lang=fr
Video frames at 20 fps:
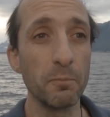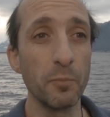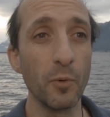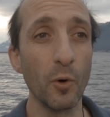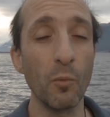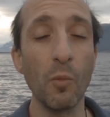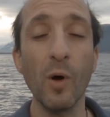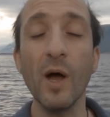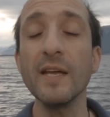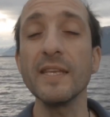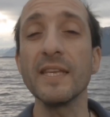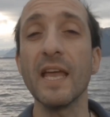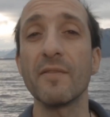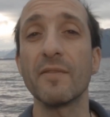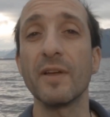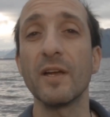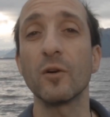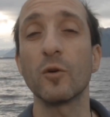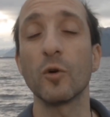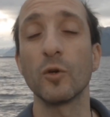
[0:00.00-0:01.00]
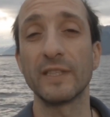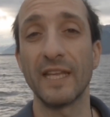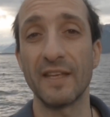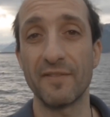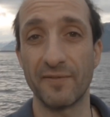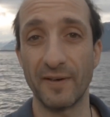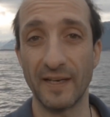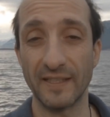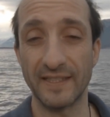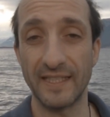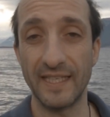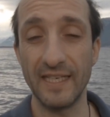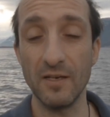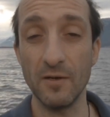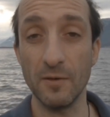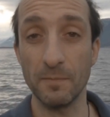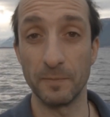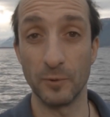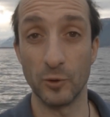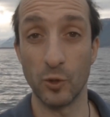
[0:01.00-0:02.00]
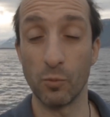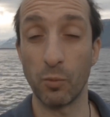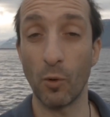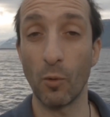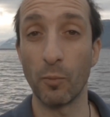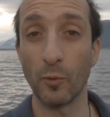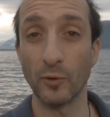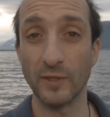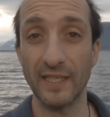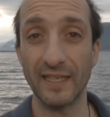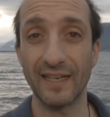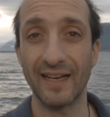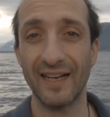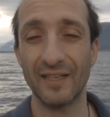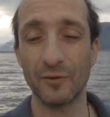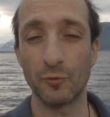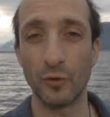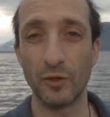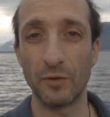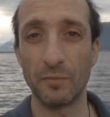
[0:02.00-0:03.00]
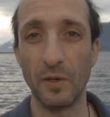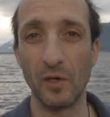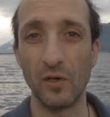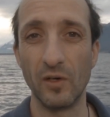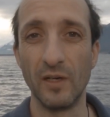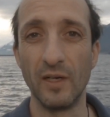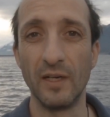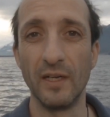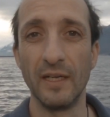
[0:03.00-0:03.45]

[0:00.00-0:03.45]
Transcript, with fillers: pour moi, il y avait un côté facile, je proposais gratuitement.